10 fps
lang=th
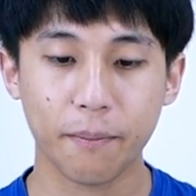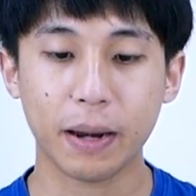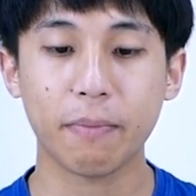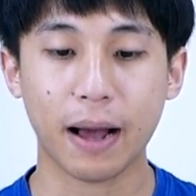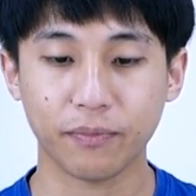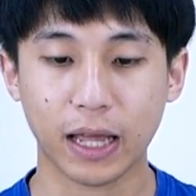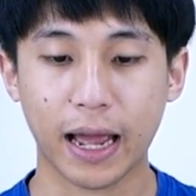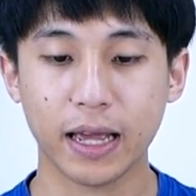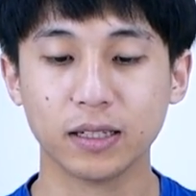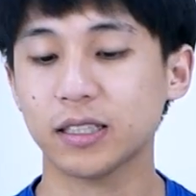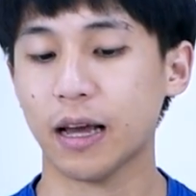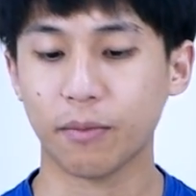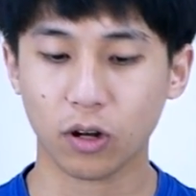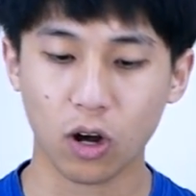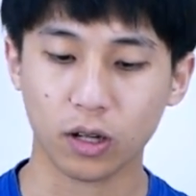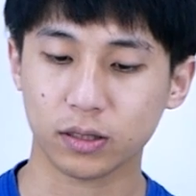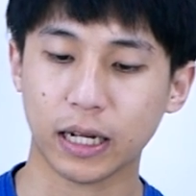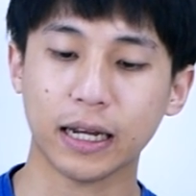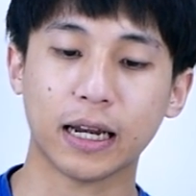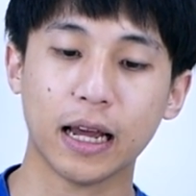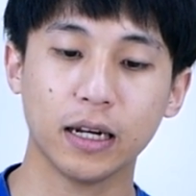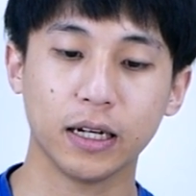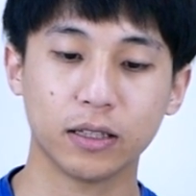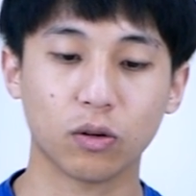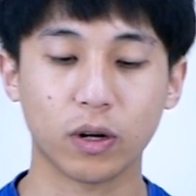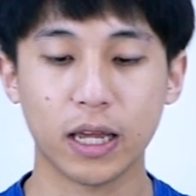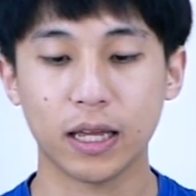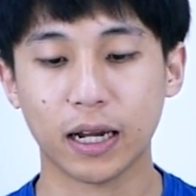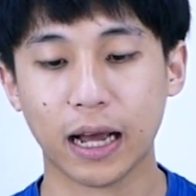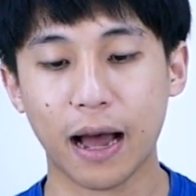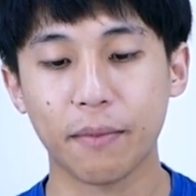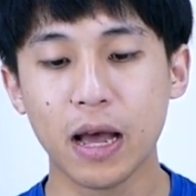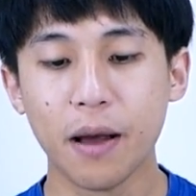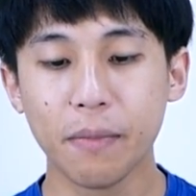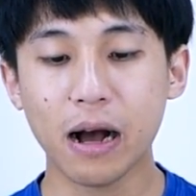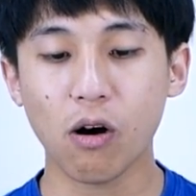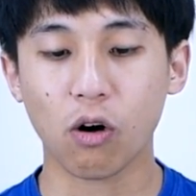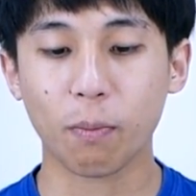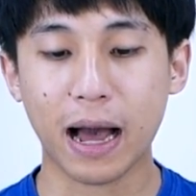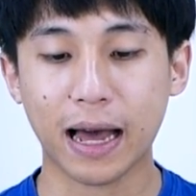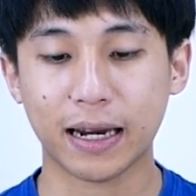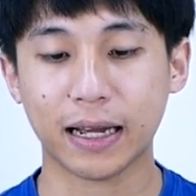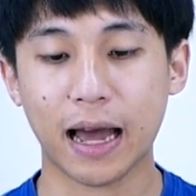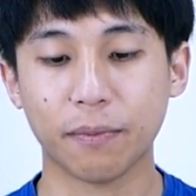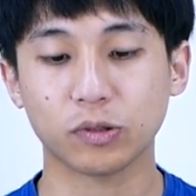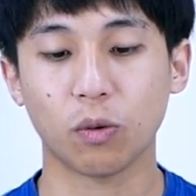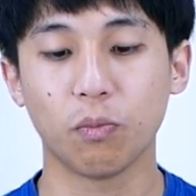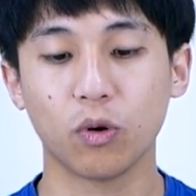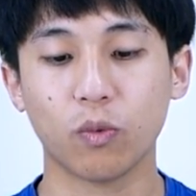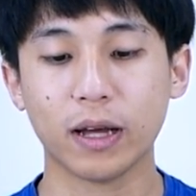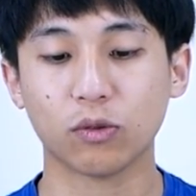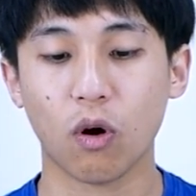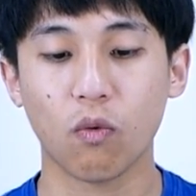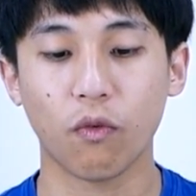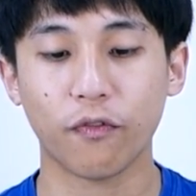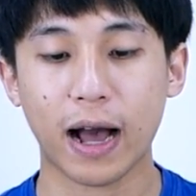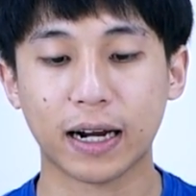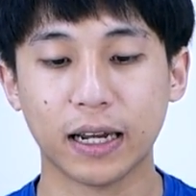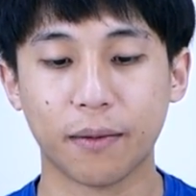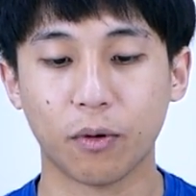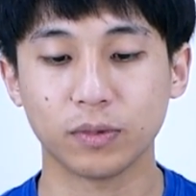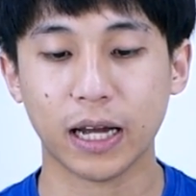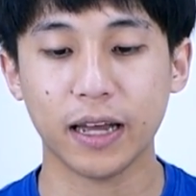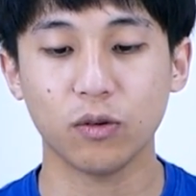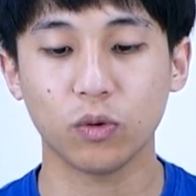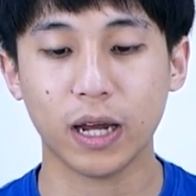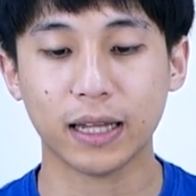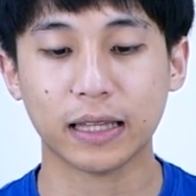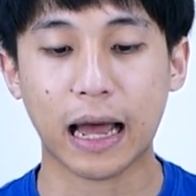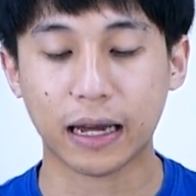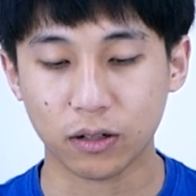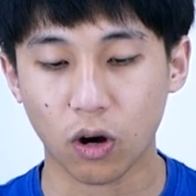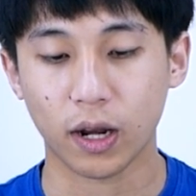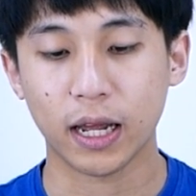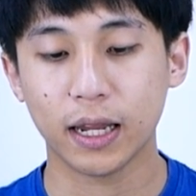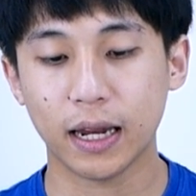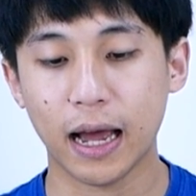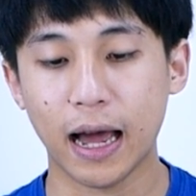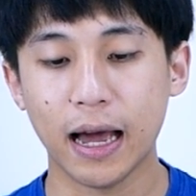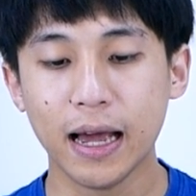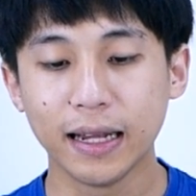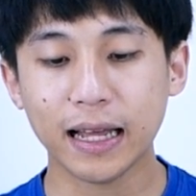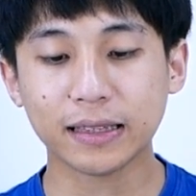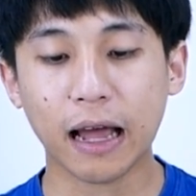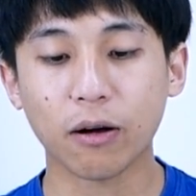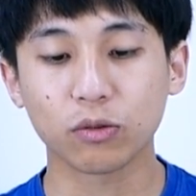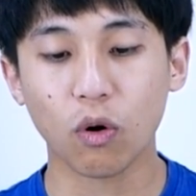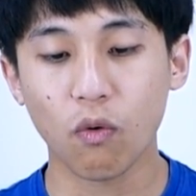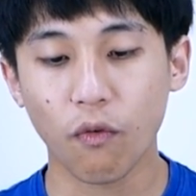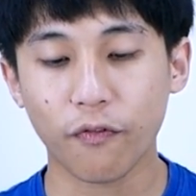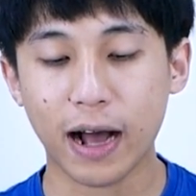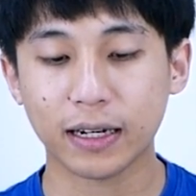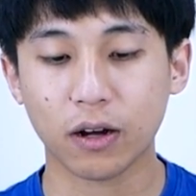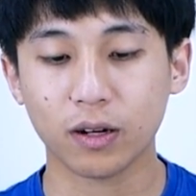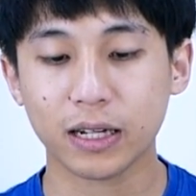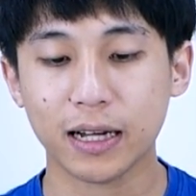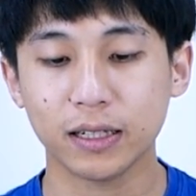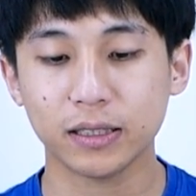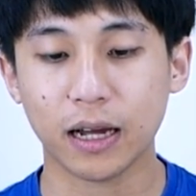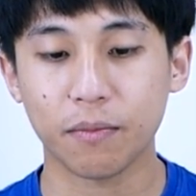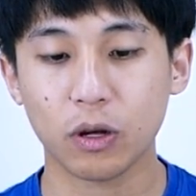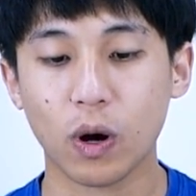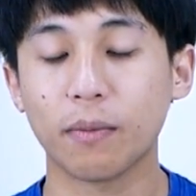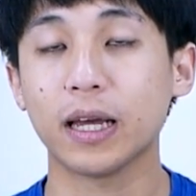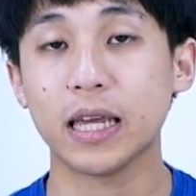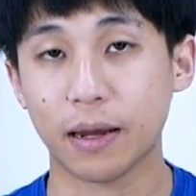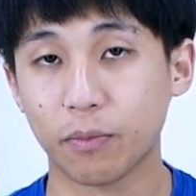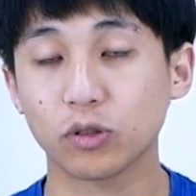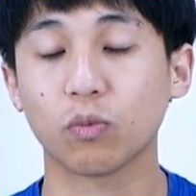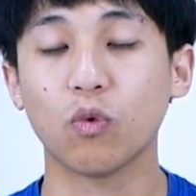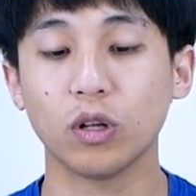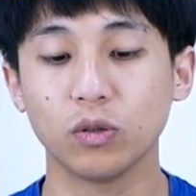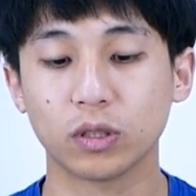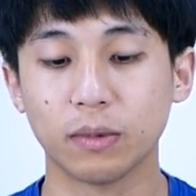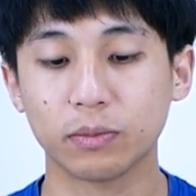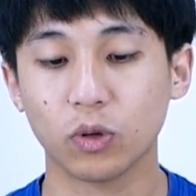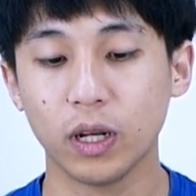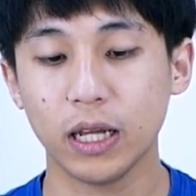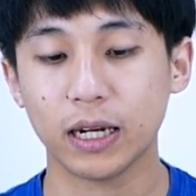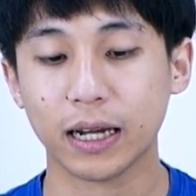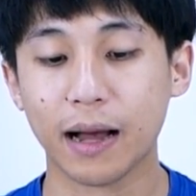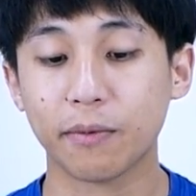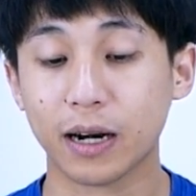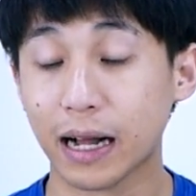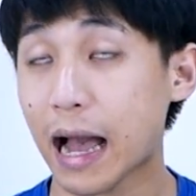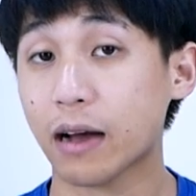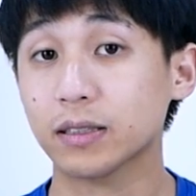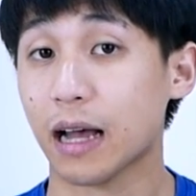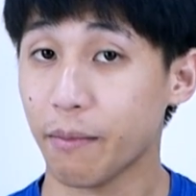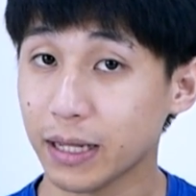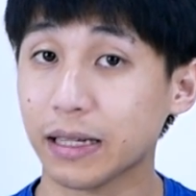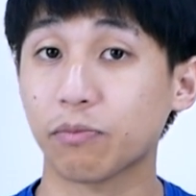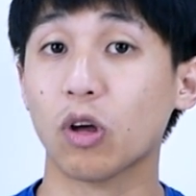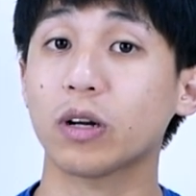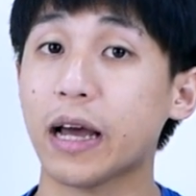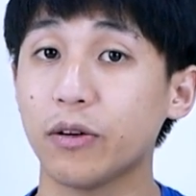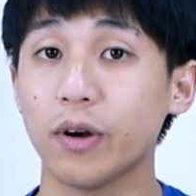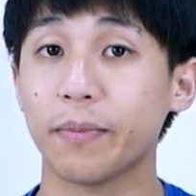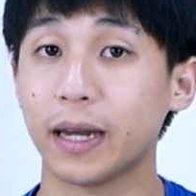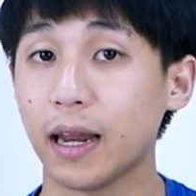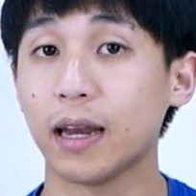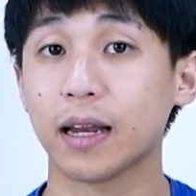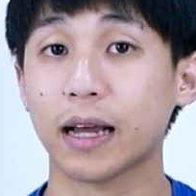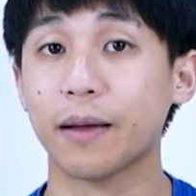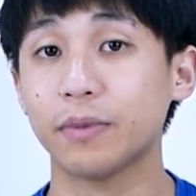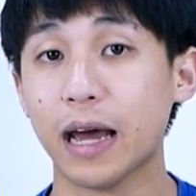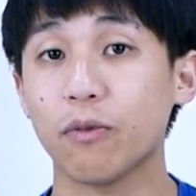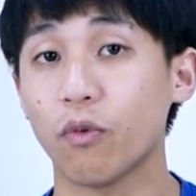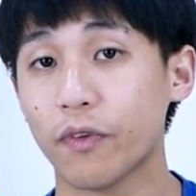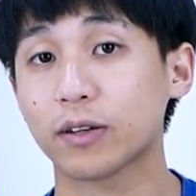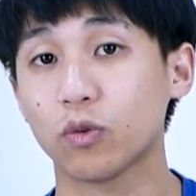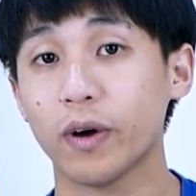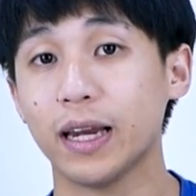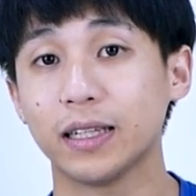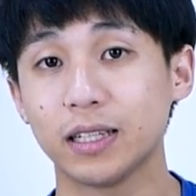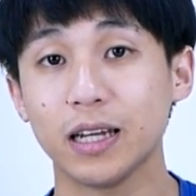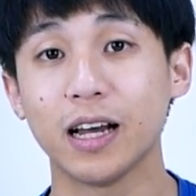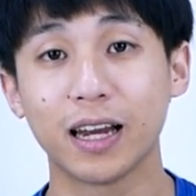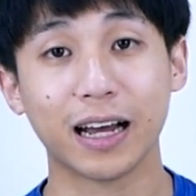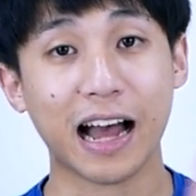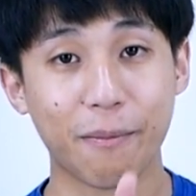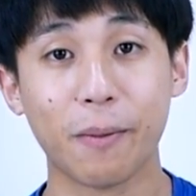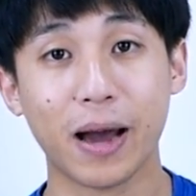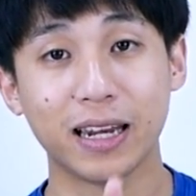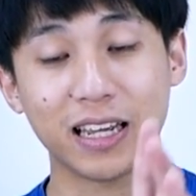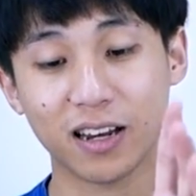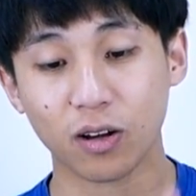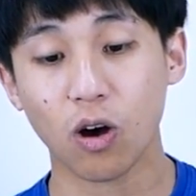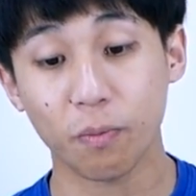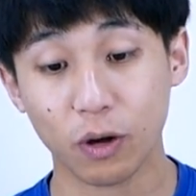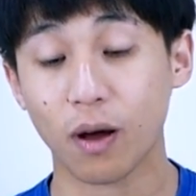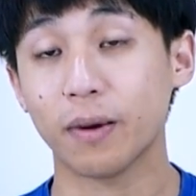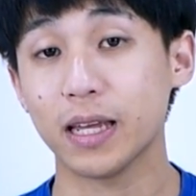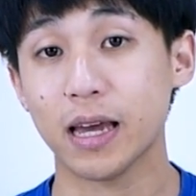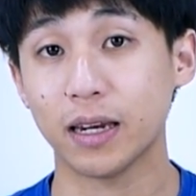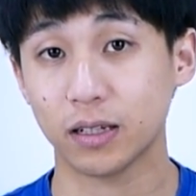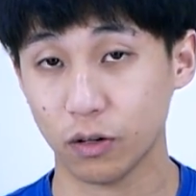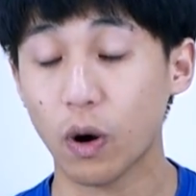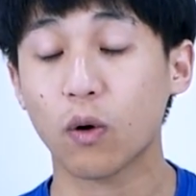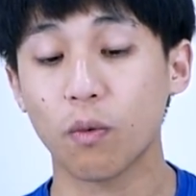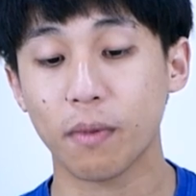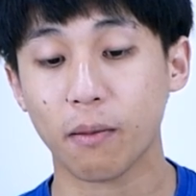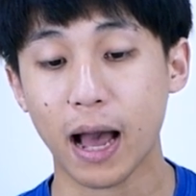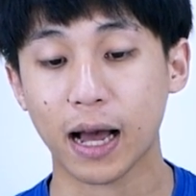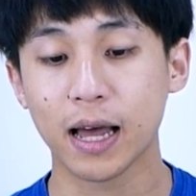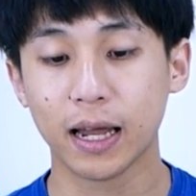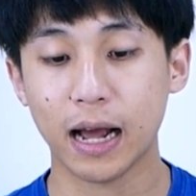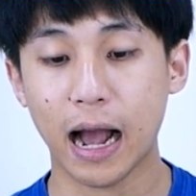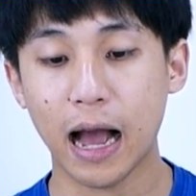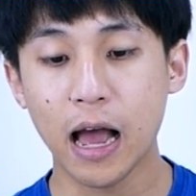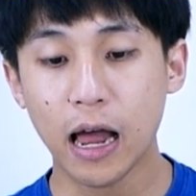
เป็นแบบไหนก็เสียบแล้วก็ใช้งานได้เลยตรงนี้นะครับเมื่อออกมานะครับสมมุติว่าตัวหูฟังเนี่ยผมจะให้ดูหน้าตากันก่อนนะฮะหน้าตาของตัวหูฟังเนี่ยค่อนข้างที่จะมีความละเอียดพอสมควรอยู่สำหรับตัวนี้นะครับราคาก็สามารถจับต้องได้ด้วยประเด็นนะครับได้หูฟัง True Wireless ที่ราคาประมาณนี้แล้วก็มีความละเอียดเนี่ยถือว่าคุ้มมากๆนะฮะ